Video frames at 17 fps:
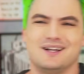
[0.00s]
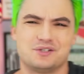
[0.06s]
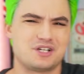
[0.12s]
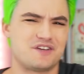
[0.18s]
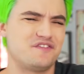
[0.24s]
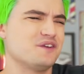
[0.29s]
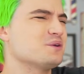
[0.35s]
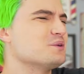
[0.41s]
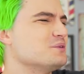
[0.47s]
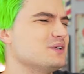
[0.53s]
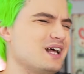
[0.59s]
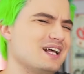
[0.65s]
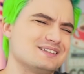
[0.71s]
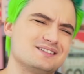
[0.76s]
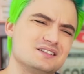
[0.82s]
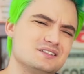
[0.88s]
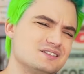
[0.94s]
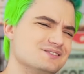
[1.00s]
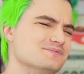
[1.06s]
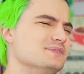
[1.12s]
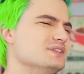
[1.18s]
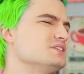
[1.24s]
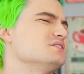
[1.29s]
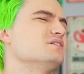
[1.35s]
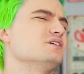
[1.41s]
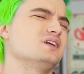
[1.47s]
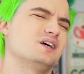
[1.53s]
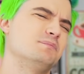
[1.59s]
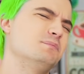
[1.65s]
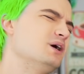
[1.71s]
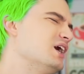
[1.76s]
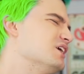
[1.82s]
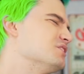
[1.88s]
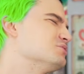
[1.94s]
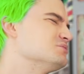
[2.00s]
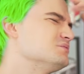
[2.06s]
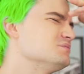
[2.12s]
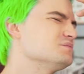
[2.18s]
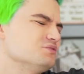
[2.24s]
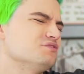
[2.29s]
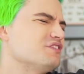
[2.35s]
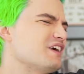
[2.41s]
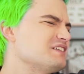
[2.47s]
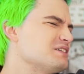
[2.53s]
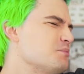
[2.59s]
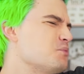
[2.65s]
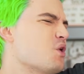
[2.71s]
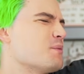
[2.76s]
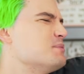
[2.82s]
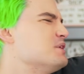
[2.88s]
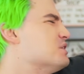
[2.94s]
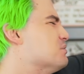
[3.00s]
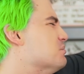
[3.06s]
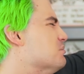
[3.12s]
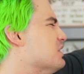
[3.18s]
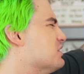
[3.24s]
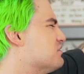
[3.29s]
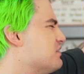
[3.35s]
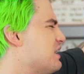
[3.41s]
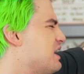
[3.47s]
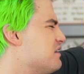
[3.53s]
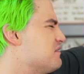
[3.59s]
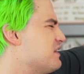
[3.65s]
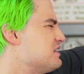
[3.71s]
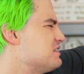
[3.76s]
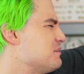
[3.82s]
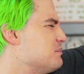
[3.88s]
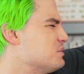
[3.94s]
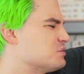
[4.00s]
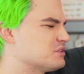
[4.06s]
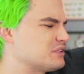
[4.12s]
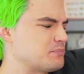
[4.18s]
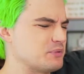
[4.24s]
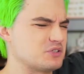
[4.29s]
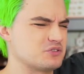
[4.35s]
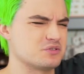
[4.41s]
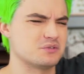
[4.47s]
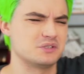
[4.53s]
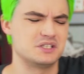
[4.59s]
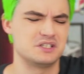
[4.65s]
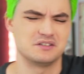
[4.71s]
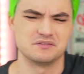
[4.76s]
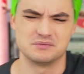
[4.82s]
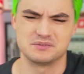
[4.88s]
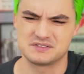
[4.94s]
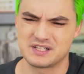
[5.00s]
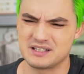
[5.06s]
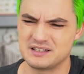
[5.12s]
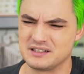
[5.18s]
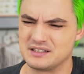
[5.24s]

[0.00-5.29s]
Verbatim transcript: Eu já fico. Ah, mano, tu não vai ser meu amigo, mano. Vai, vai ser amigo de outra pessoa aí. Sai